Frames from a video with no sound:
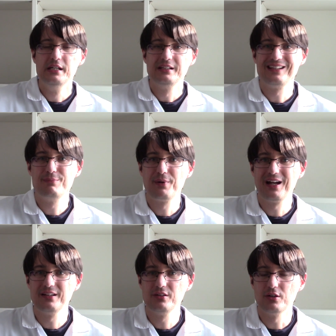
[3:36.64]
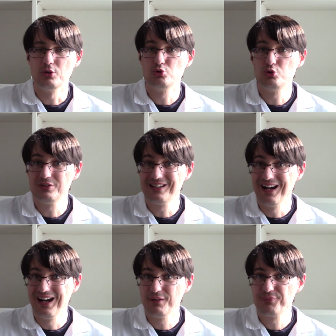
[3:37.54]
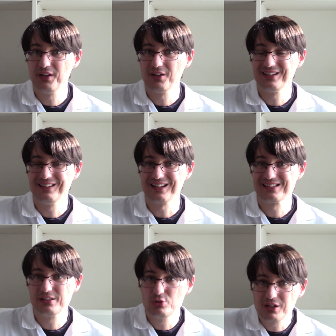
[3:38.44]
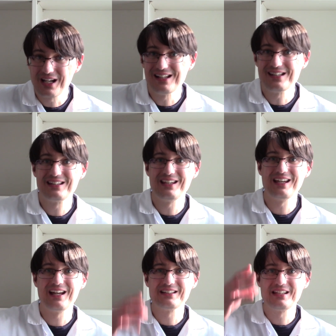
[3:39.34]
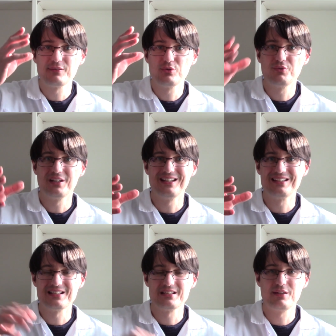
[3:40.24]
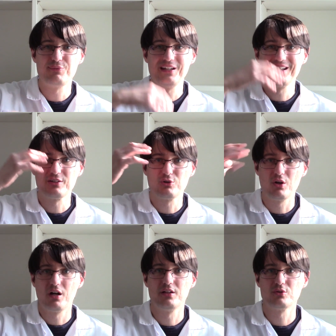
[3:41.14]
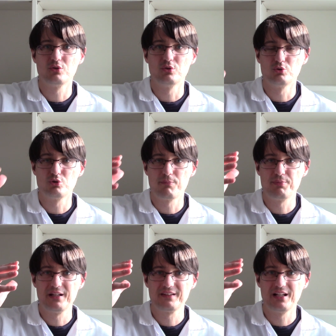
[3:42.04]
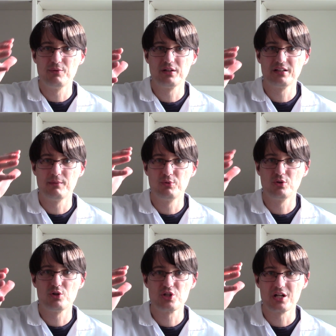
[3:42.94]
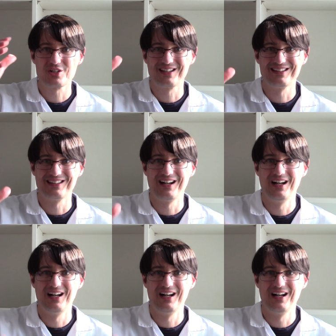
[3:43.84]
qui prennent du temps à faire des articles de qualité, à interviewer des scientifiques, à se rendre euh, sur place, à aller voir des labos de recherche, etc.